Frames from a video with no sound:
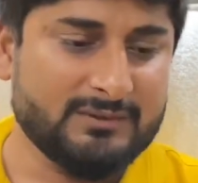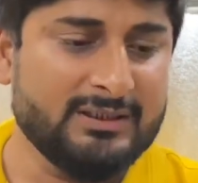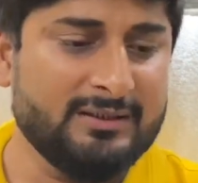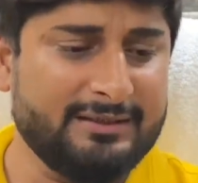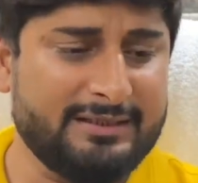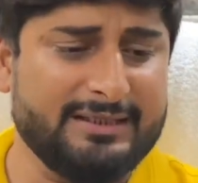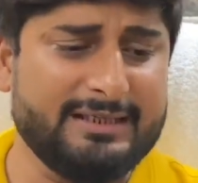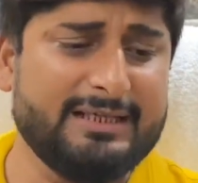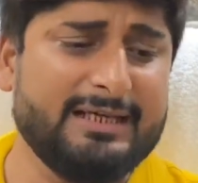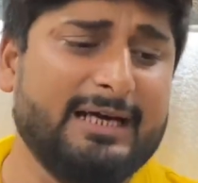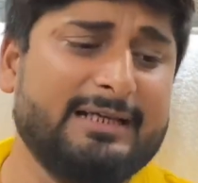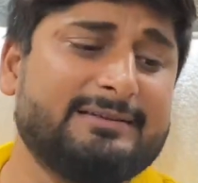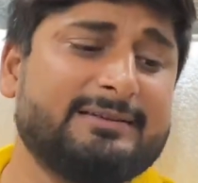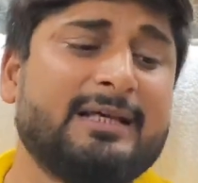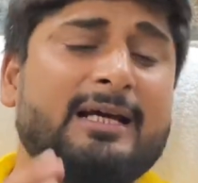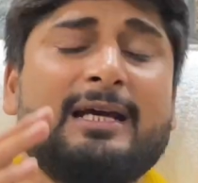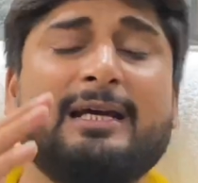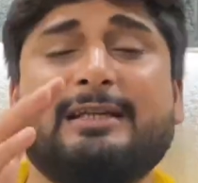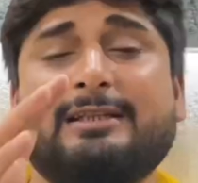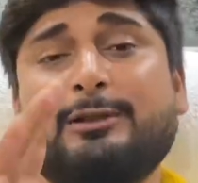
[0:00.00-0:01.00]
ठीक है गाइज
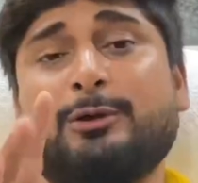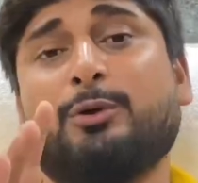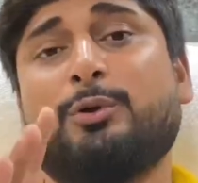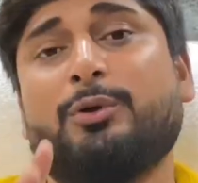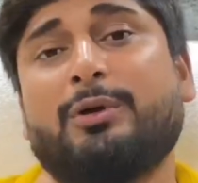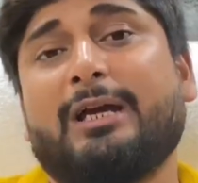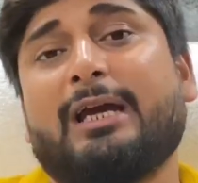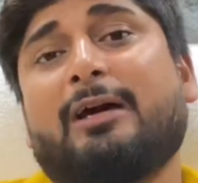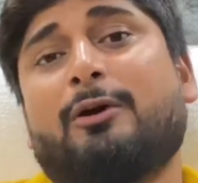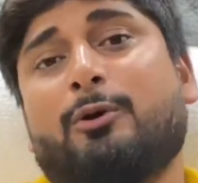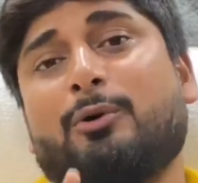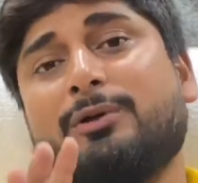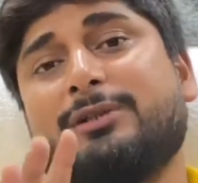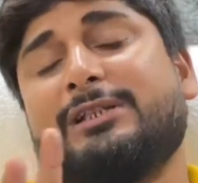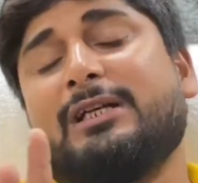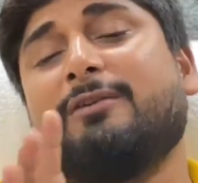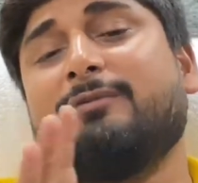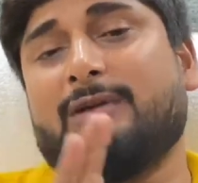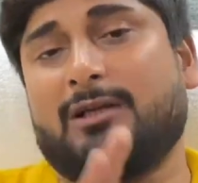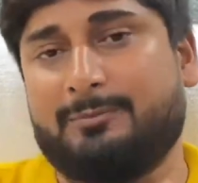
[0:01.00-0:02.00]
ये हो गया
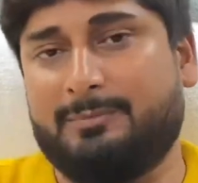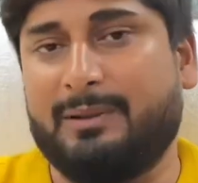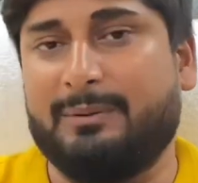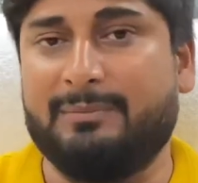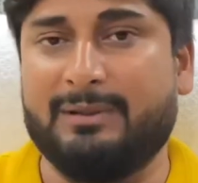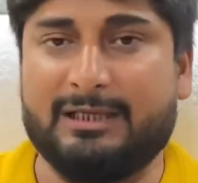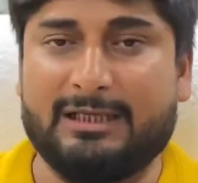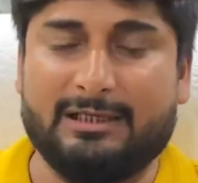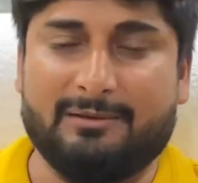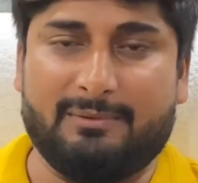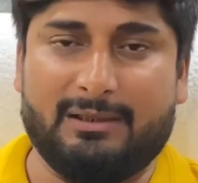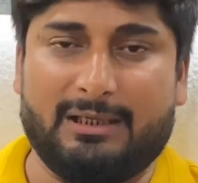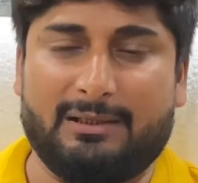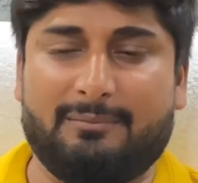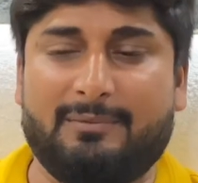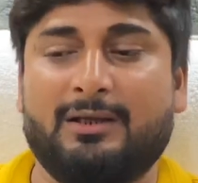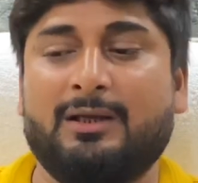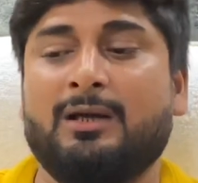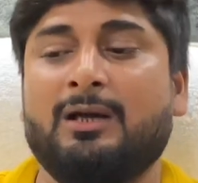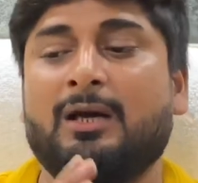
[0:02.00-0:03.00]
क्रोशिया वर्क परमिट के बारे
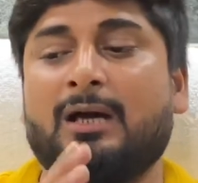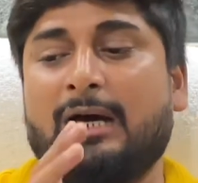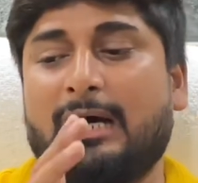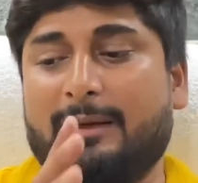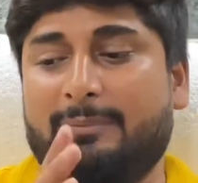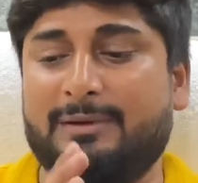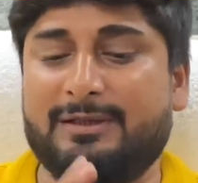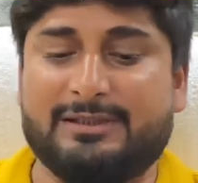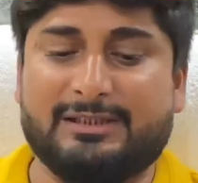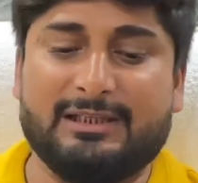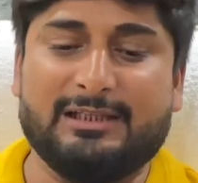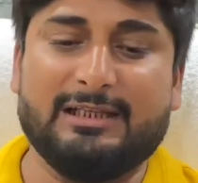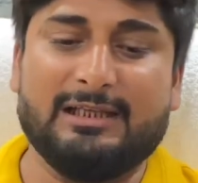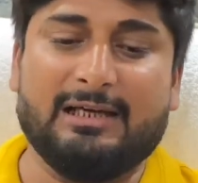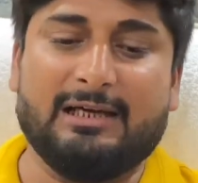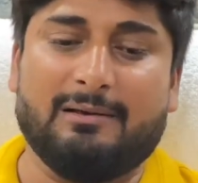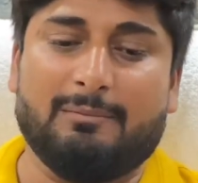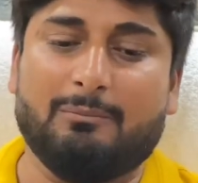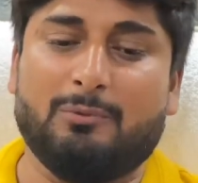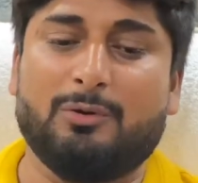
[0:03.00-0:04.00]
में अभी चलिए
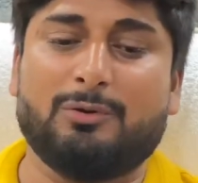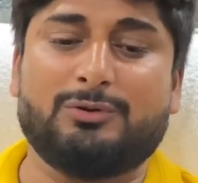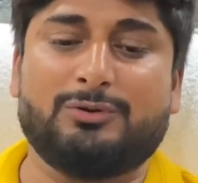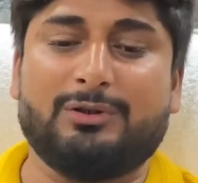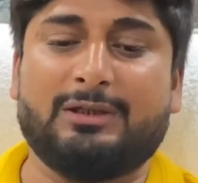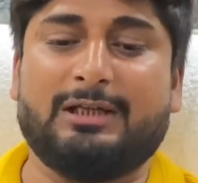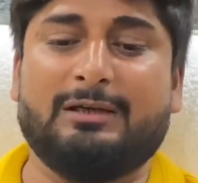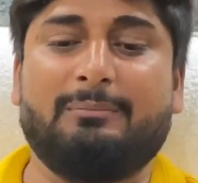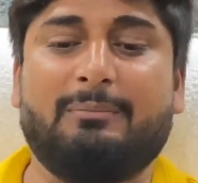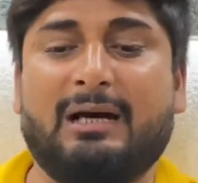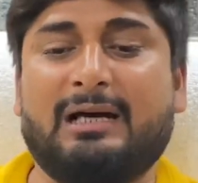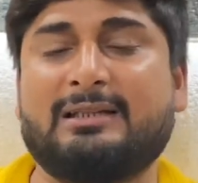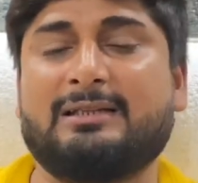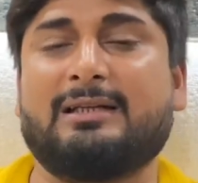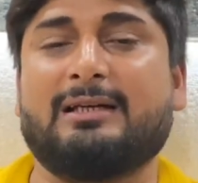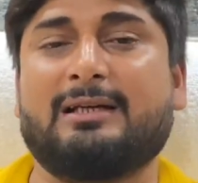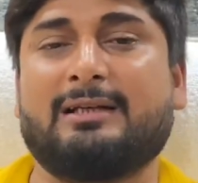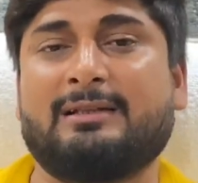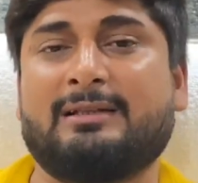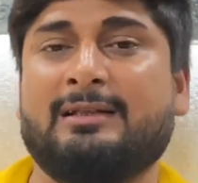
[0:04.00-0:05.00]
हम लोग जो है कि बात
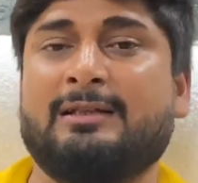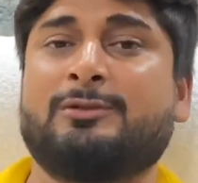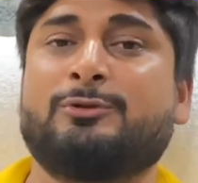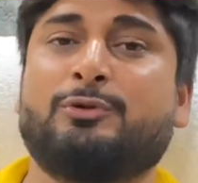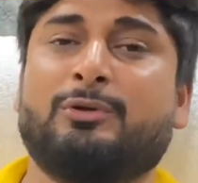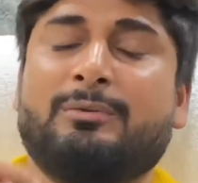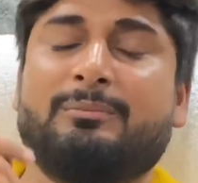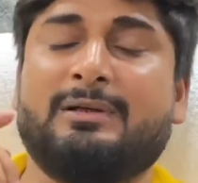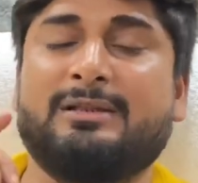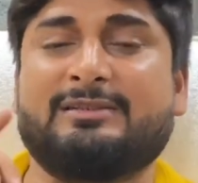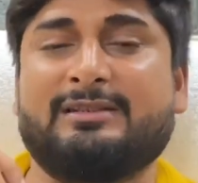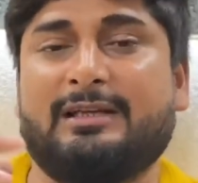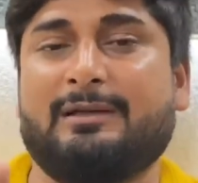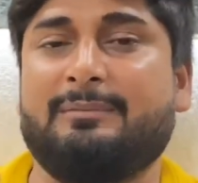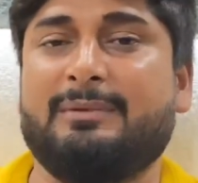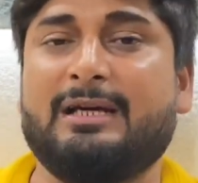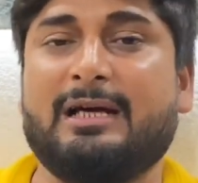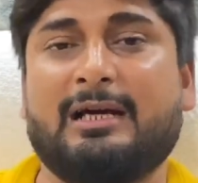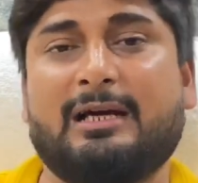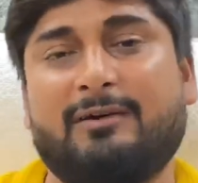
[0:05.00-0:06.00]
करते हैं जो हमने
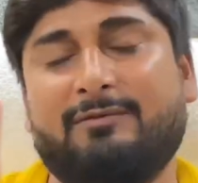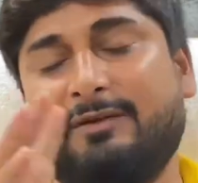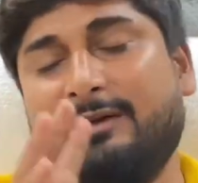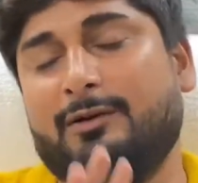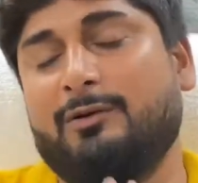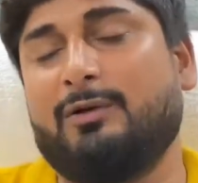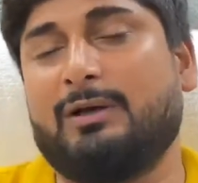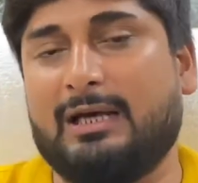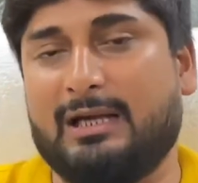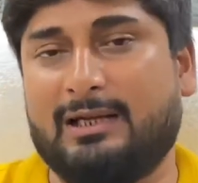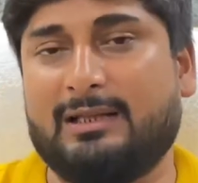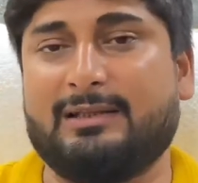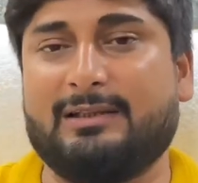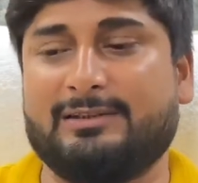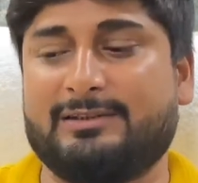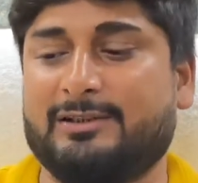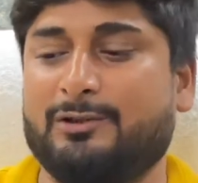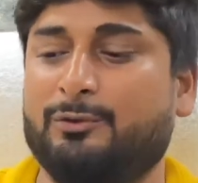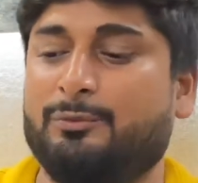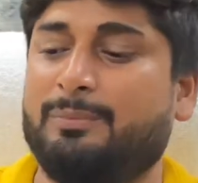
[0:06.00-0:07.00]
सर्बिया का वीडियो डाला था
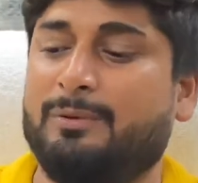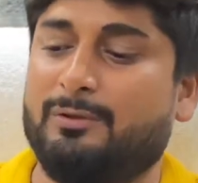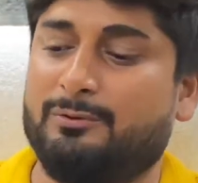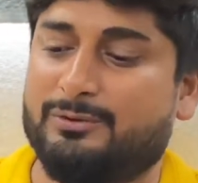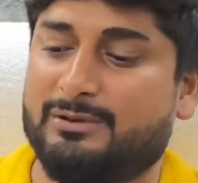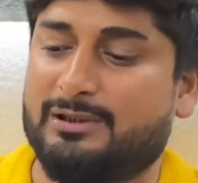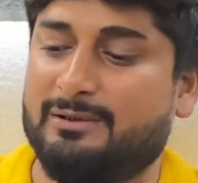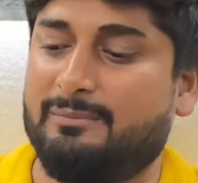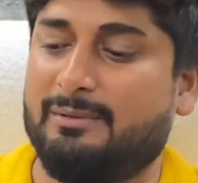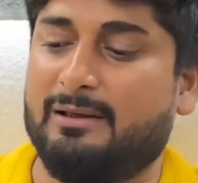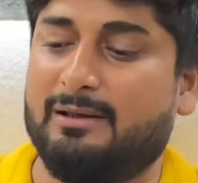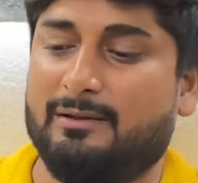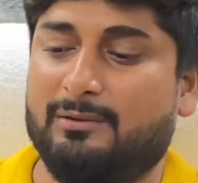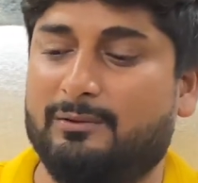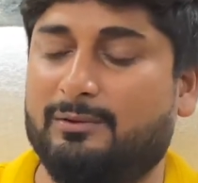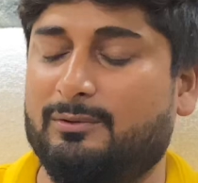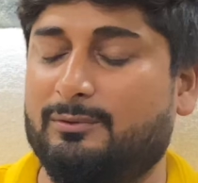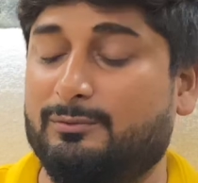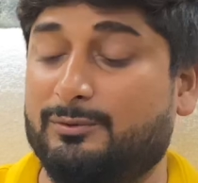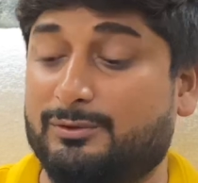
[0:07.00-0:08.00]
इसके ऊपर उसके बाद
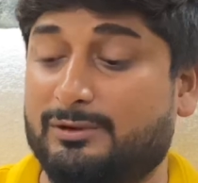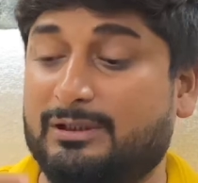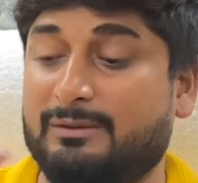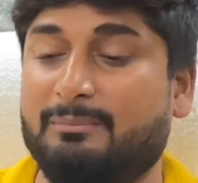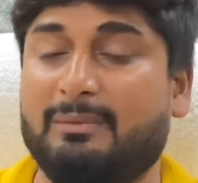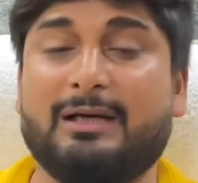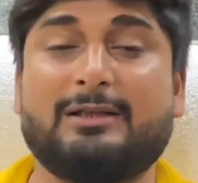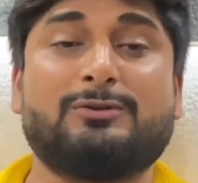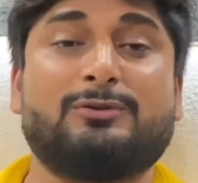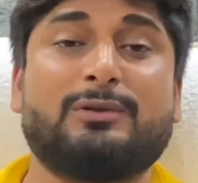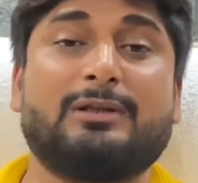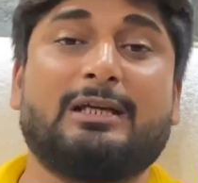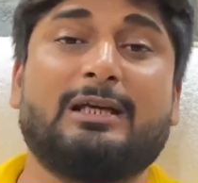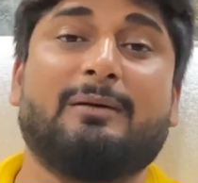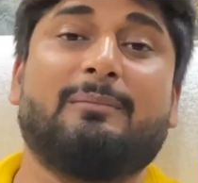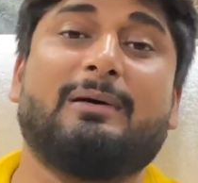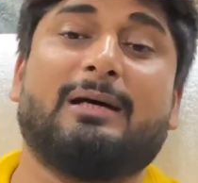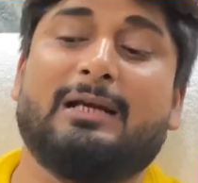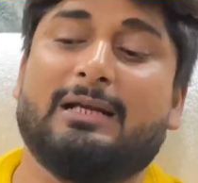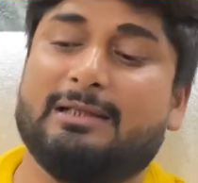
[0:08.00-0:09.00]
उसके बाद जो है कि
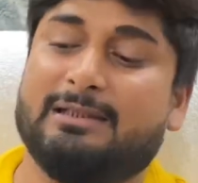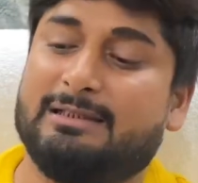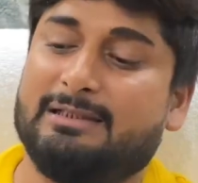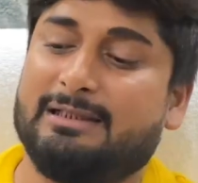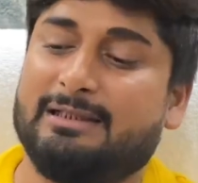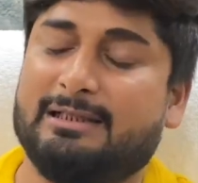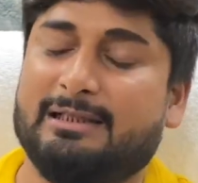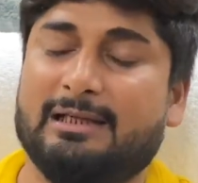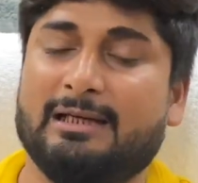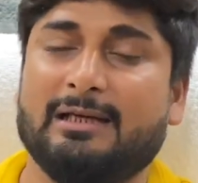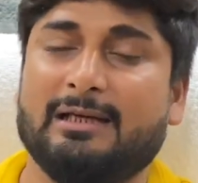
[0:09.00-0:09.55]
हमारा ये देखिए